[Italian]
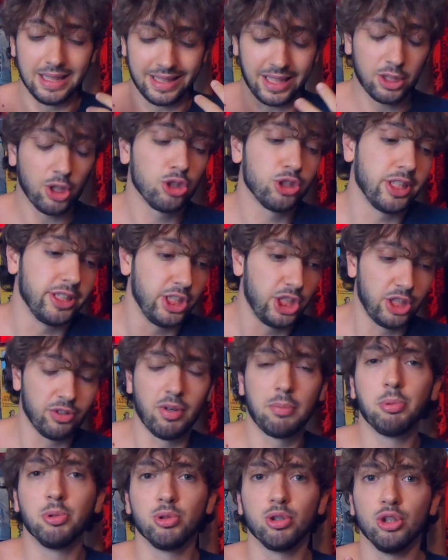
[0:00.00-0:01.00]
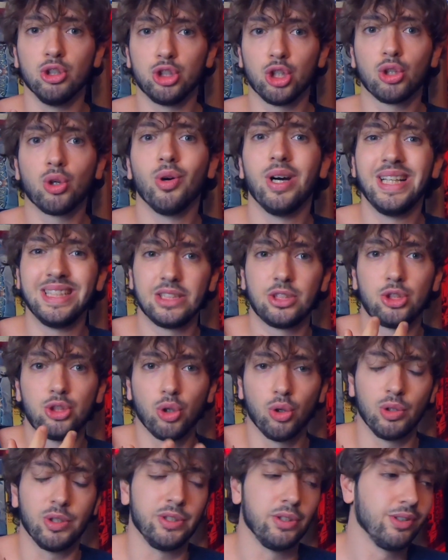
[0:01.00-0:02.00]
Altra cosa, dicevo appunto, il gioco è
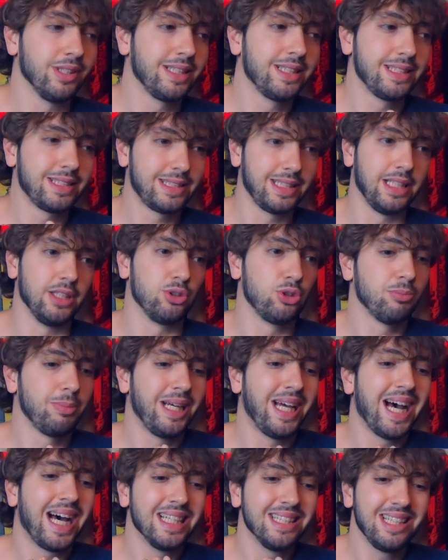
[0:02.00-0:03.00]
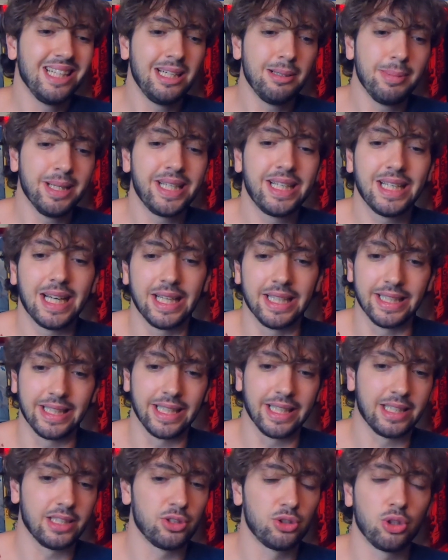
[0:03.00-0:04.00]
solido, in che senso? Beh, ha delle
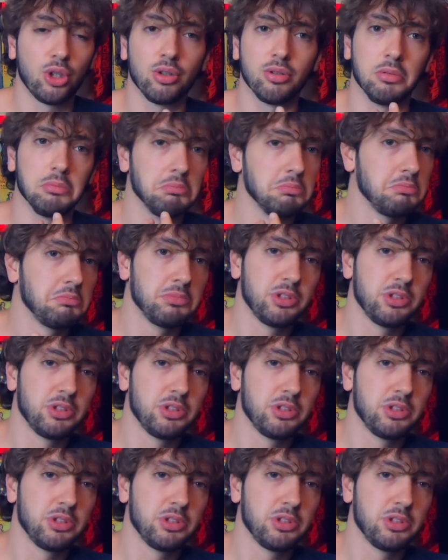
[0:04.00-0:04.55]
meccaniche che sono